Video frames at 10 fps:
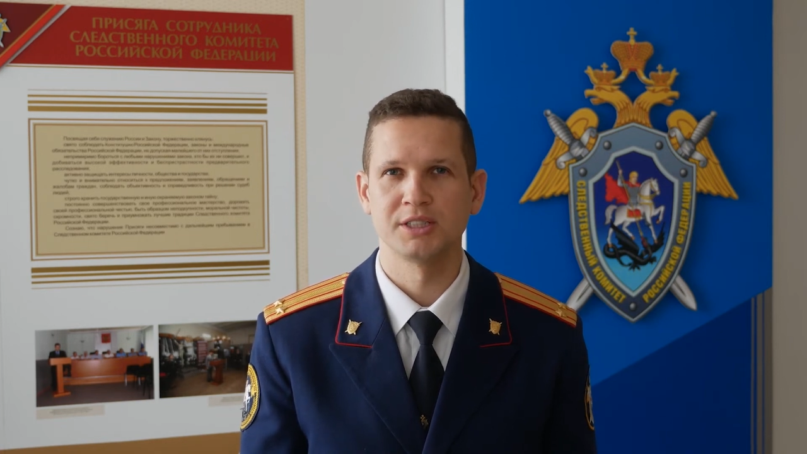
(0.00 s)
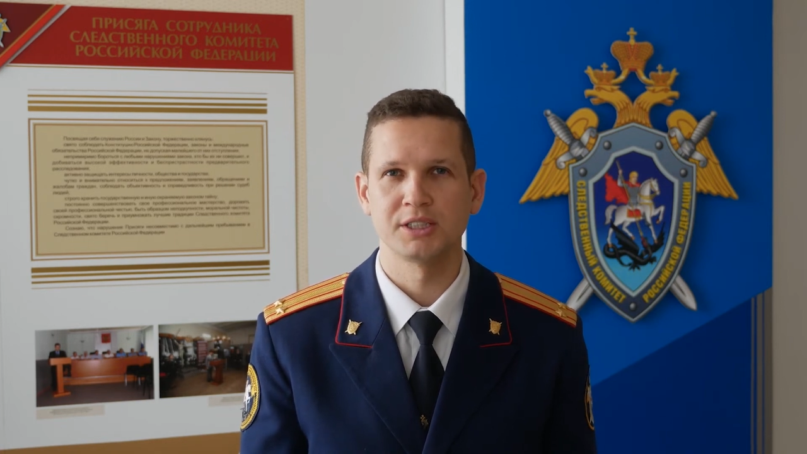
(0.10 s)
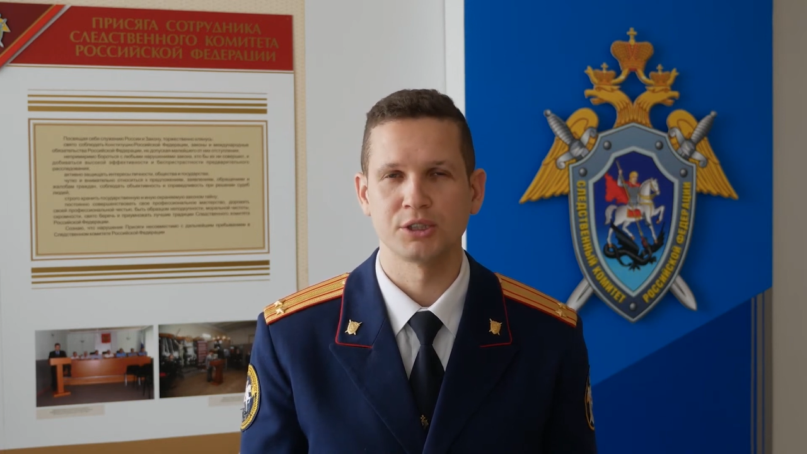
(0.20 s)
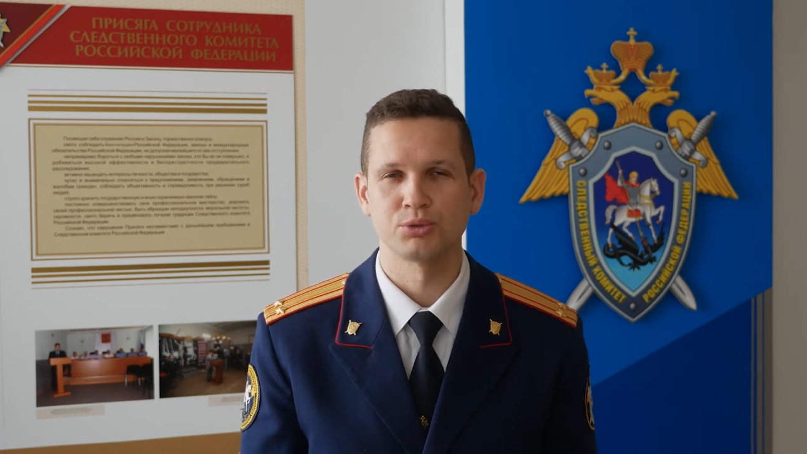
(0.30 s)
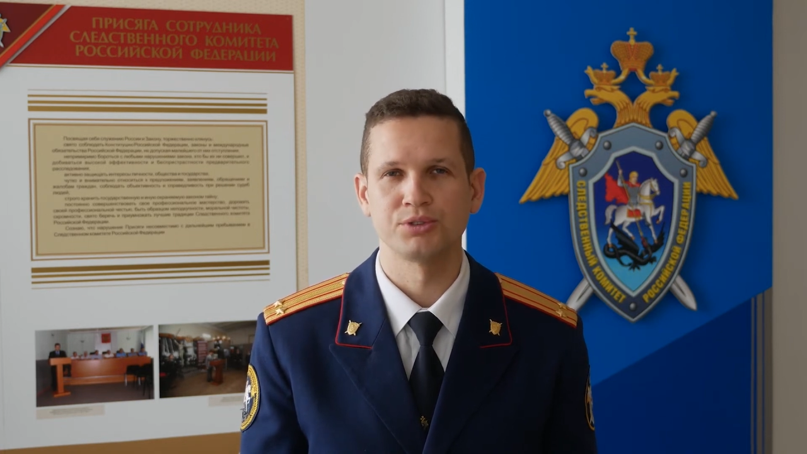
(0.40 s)

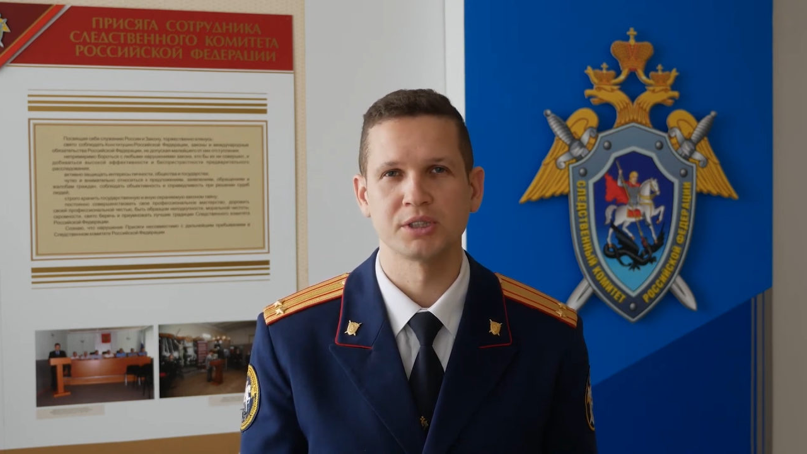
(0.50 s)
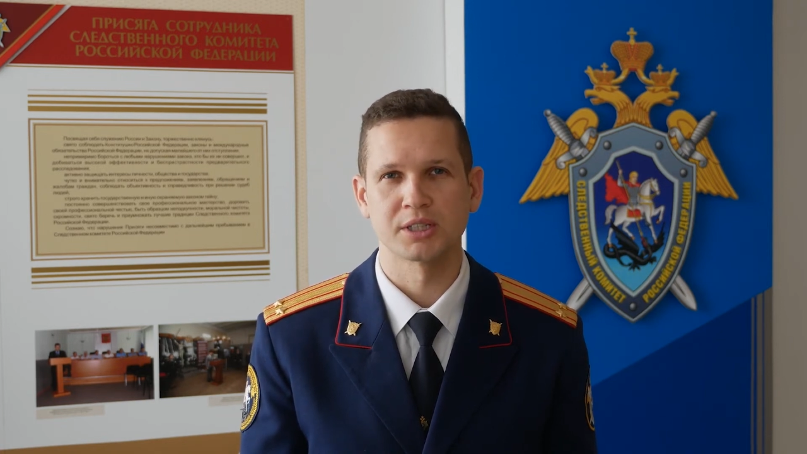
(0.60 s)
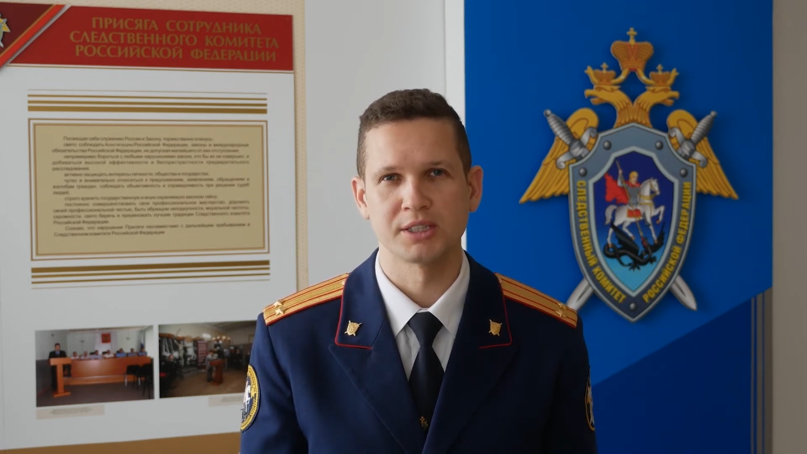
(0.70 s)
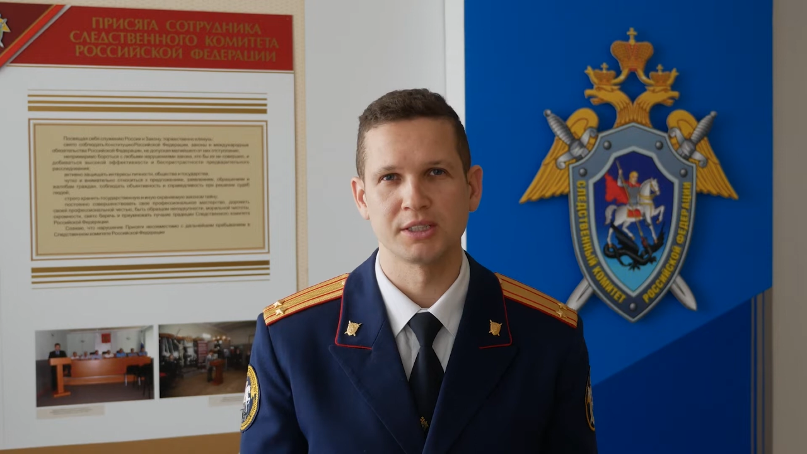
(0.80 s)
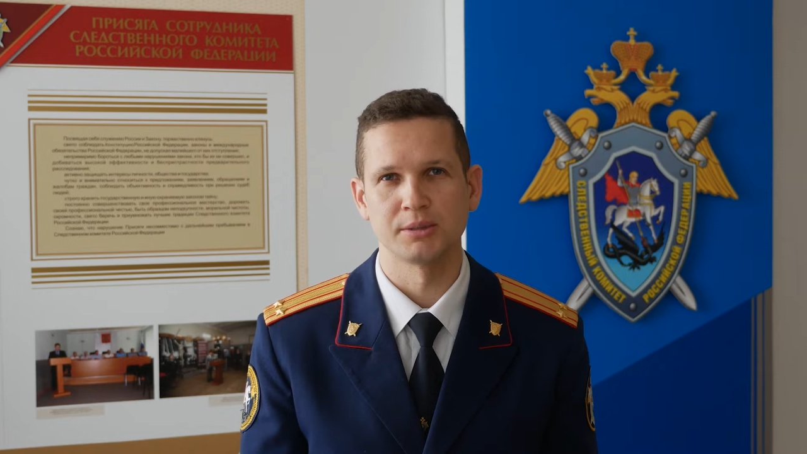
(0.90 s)
10
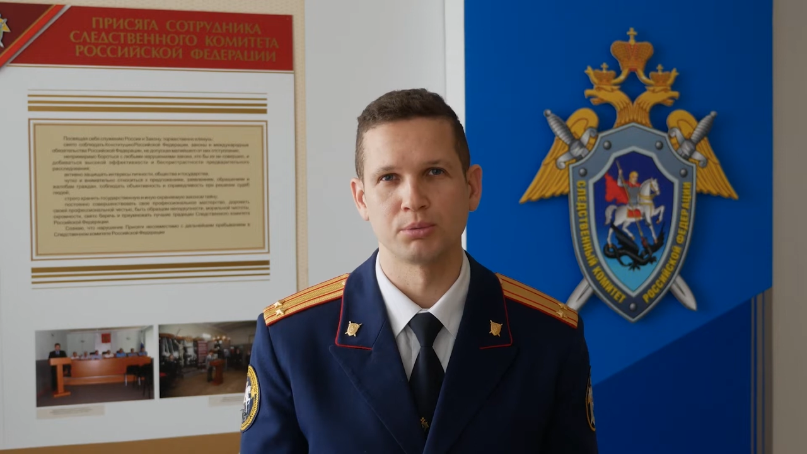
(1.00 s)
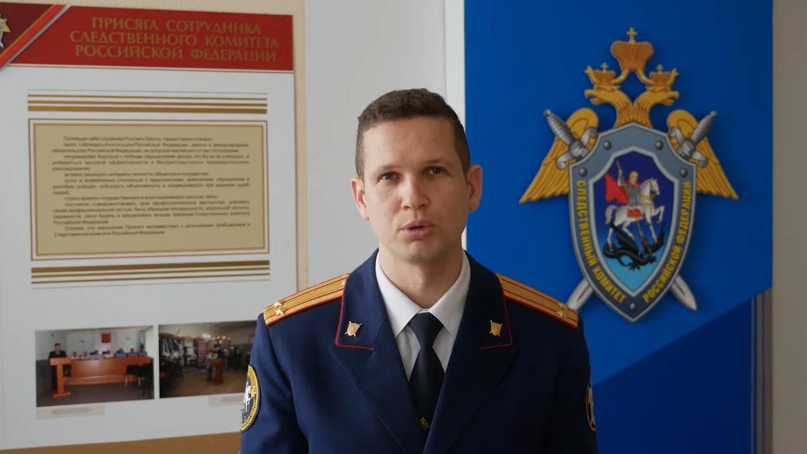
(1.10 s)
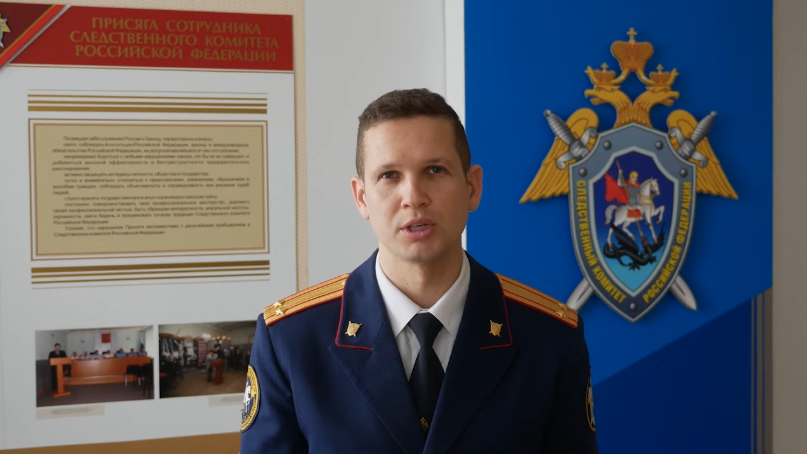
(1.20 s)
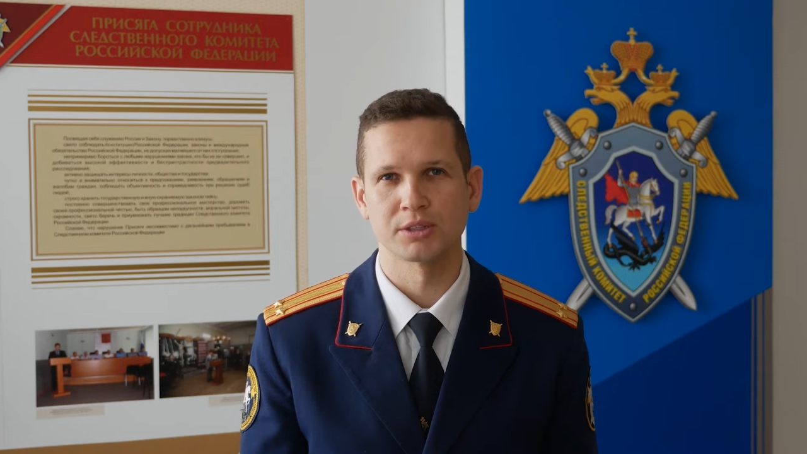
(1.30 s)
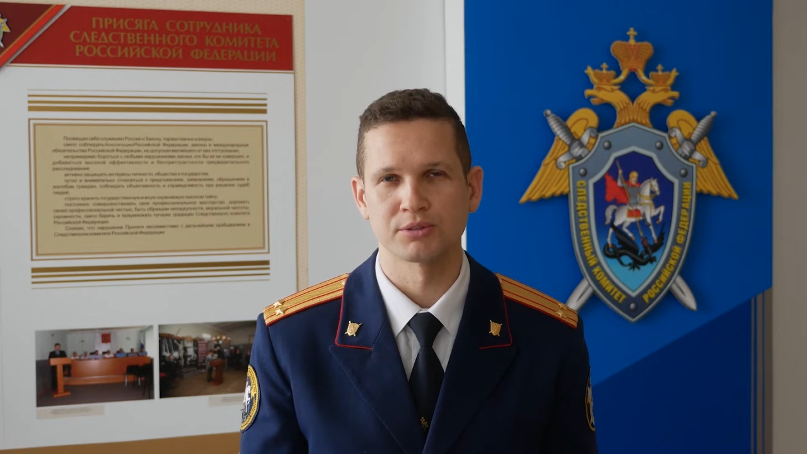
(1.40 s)
УФСИН России
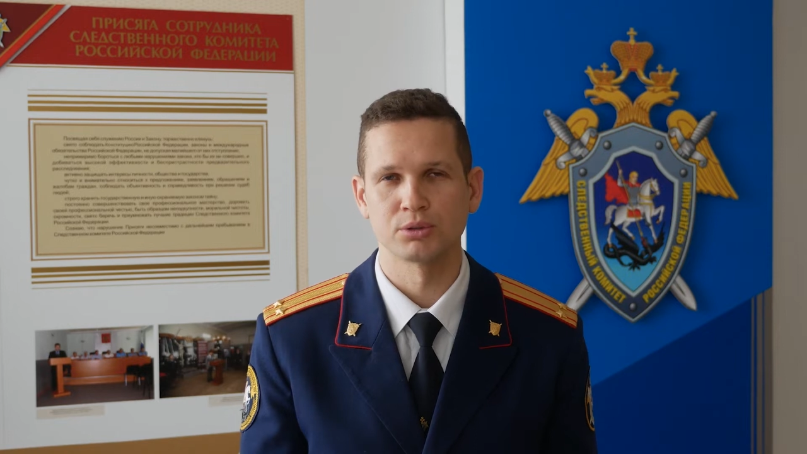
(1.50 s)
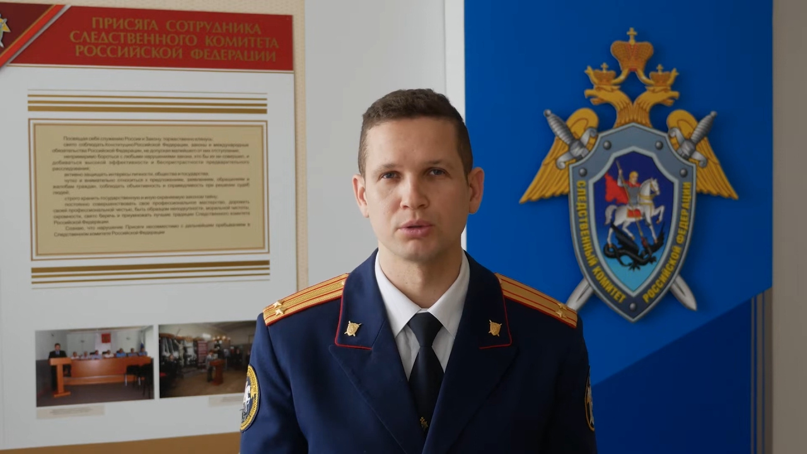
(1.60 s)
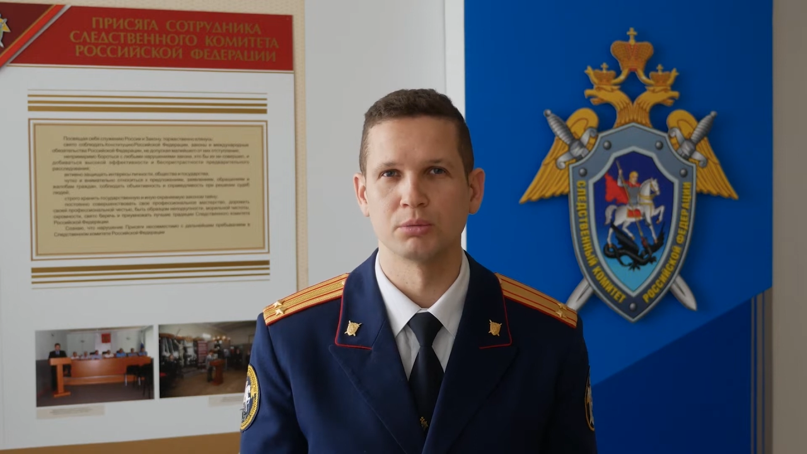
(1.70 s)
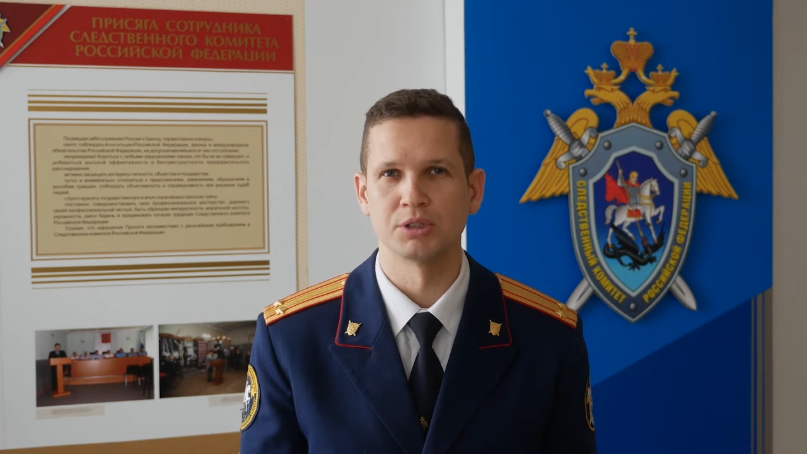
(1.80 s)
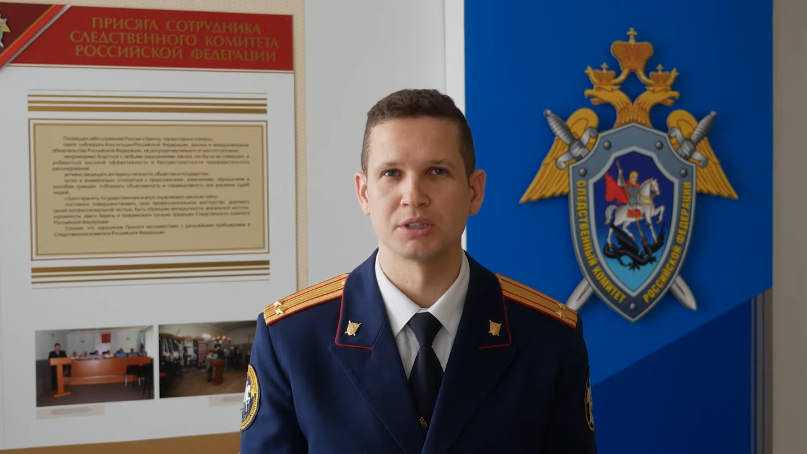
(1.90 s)

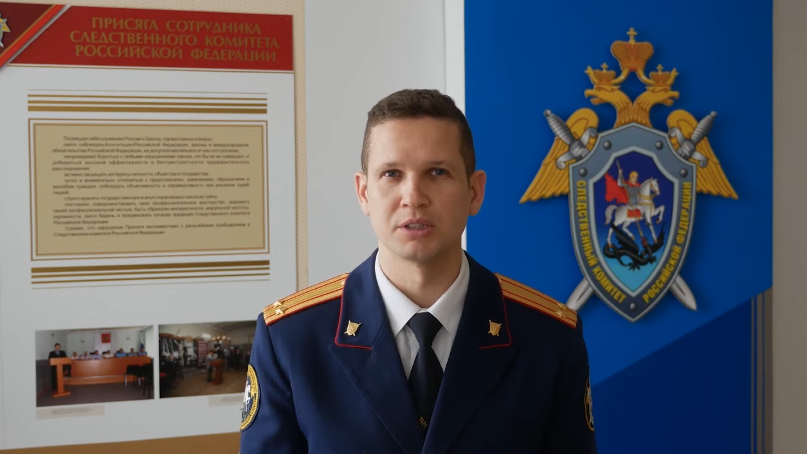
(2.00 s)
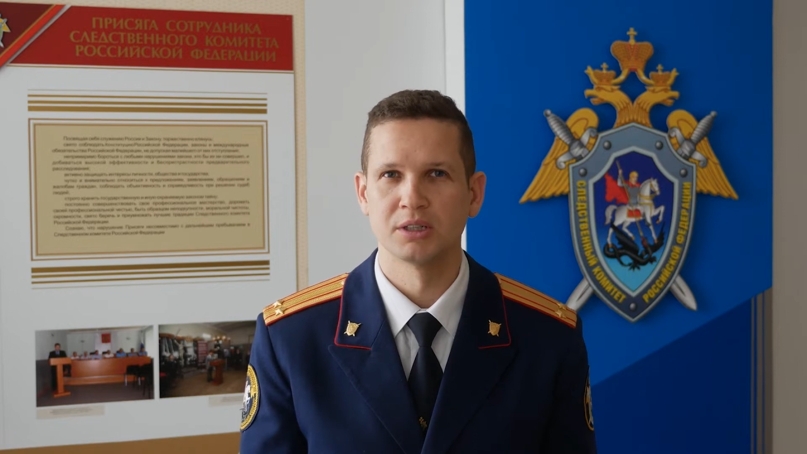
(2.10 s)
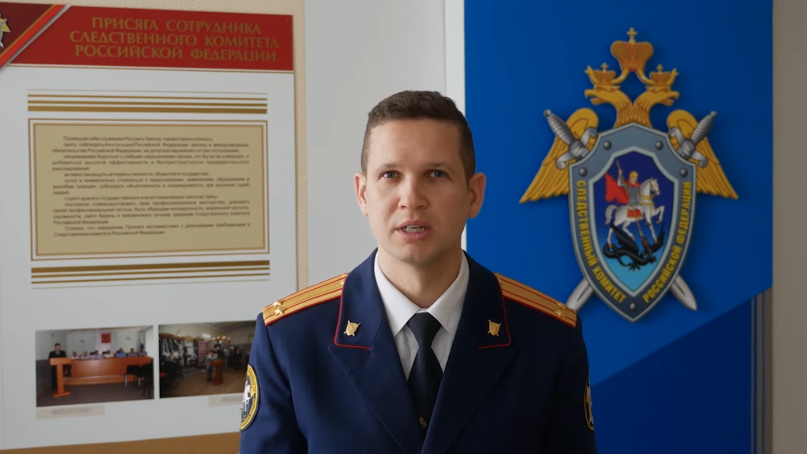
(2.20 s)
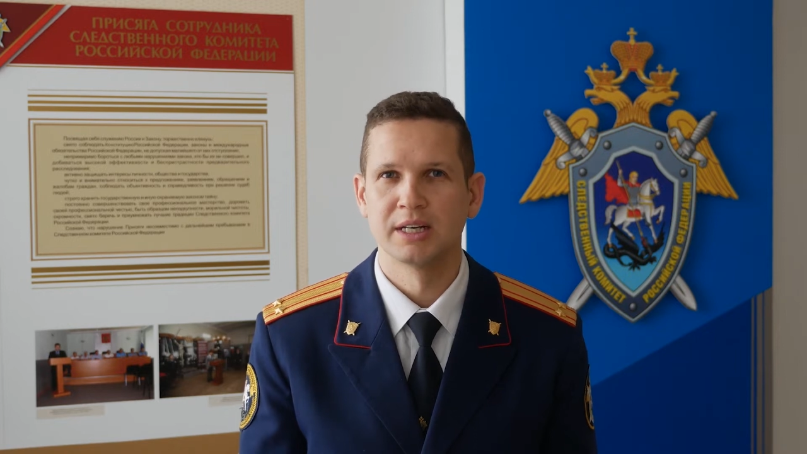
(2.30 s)
Полуяновской области